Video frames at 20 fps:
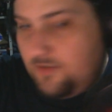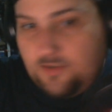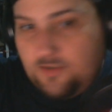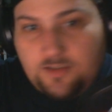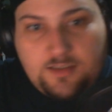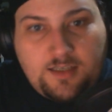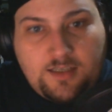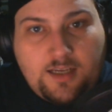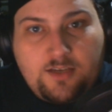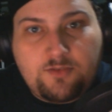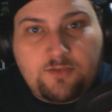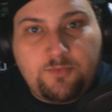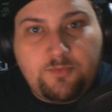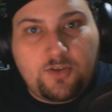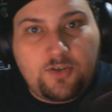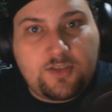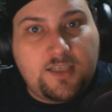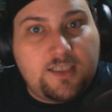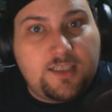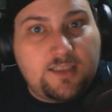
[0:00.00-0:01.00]
sé que es un
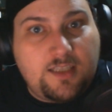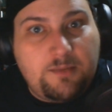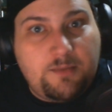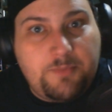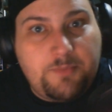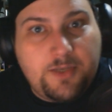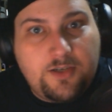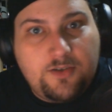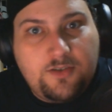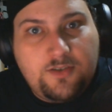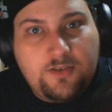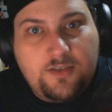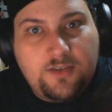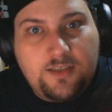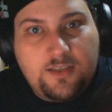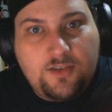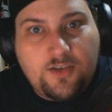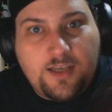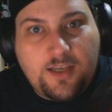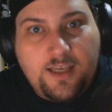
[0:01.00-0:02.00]
poco triste, pero
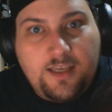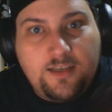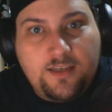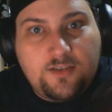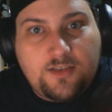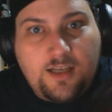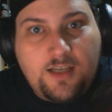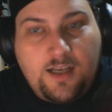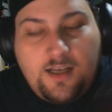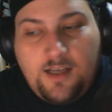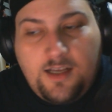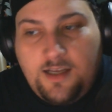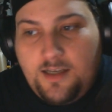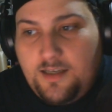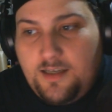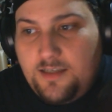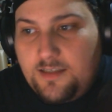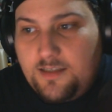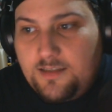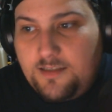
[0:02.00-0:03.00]
es lo que hay. O
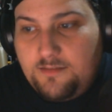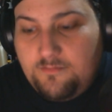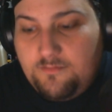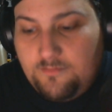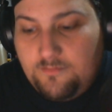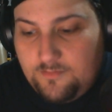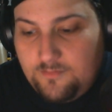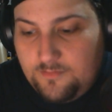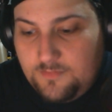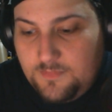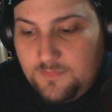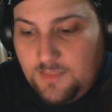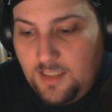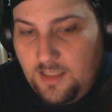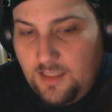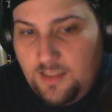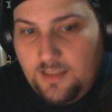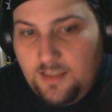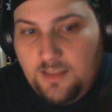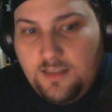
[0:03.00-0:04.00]
sea,
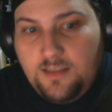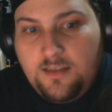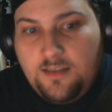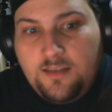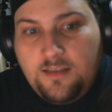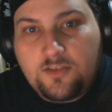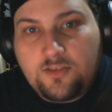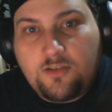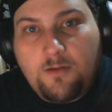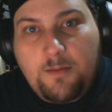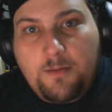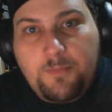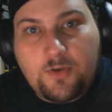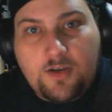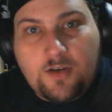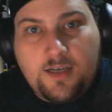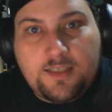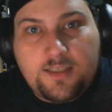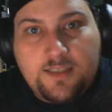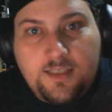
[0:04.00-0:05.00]
esto va
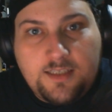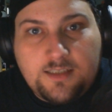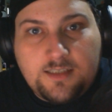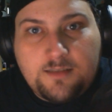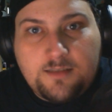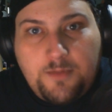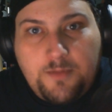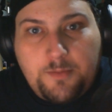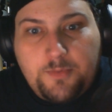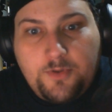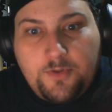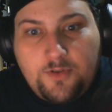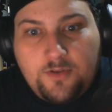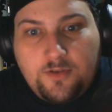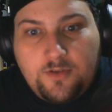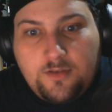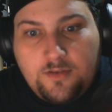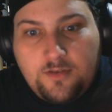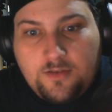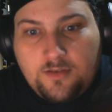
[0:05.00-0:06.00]
por rachas, va
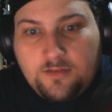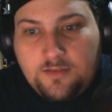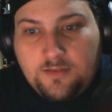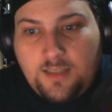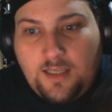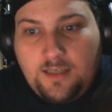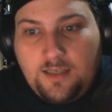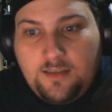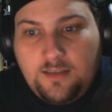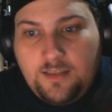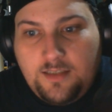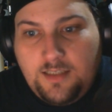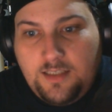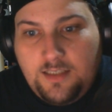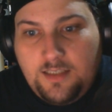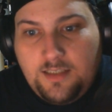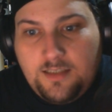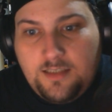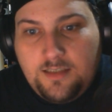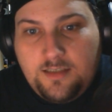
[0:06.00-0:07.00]
por tal,
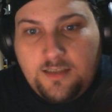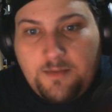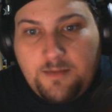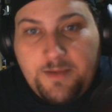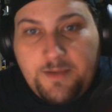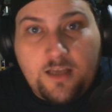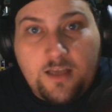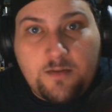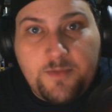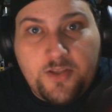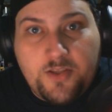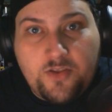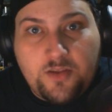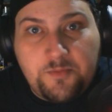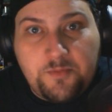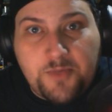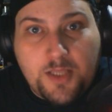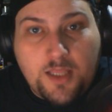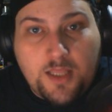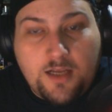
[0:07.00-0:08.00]
y en Navidad no me dio
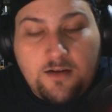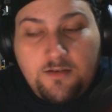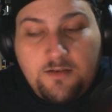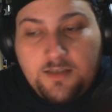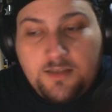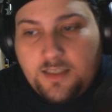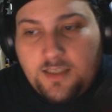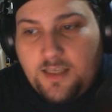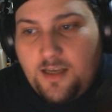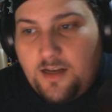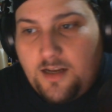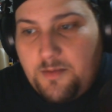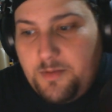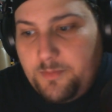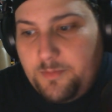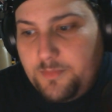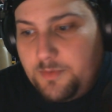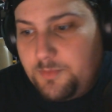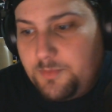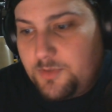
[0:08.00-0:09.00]
tiempo a hacerlo, así que ahora
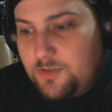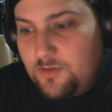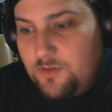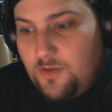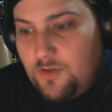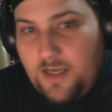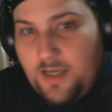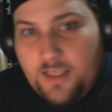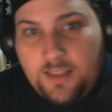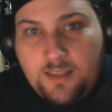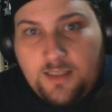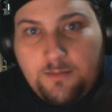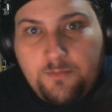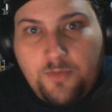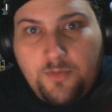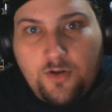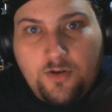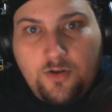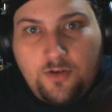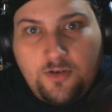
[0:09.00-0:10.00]
mismo pues no hay
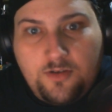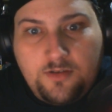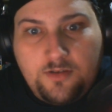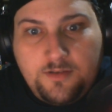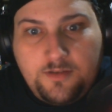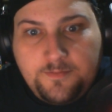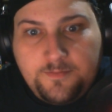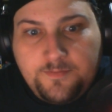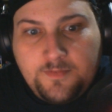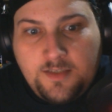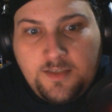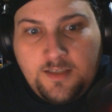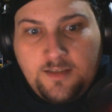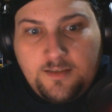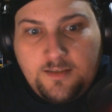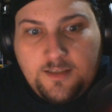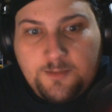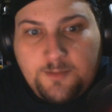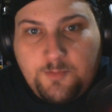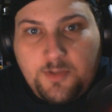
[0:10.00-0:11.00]
tampoco...
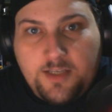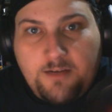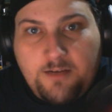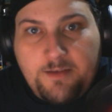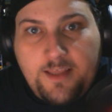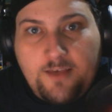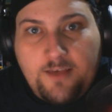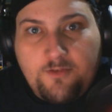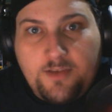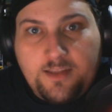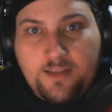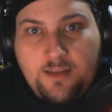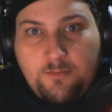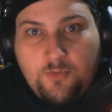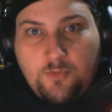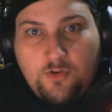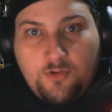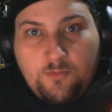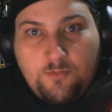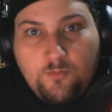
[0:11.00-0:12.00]
Después de Navidad no hay
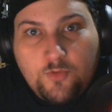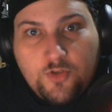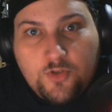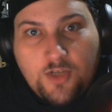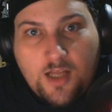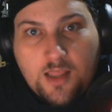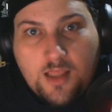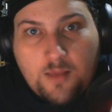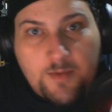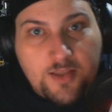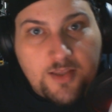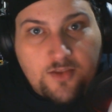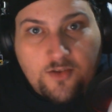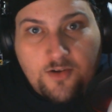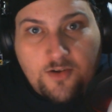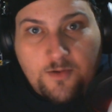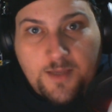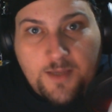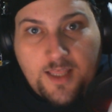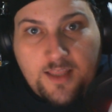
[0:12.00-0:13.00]
tampoco mucho lanzamiento
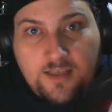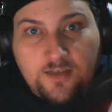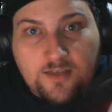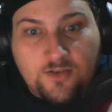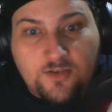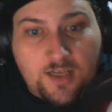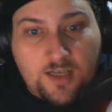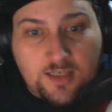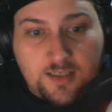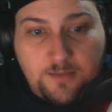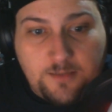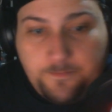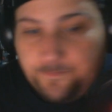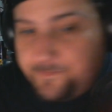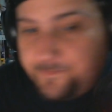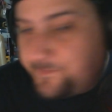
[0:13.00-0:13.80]
de novedades y cosas así.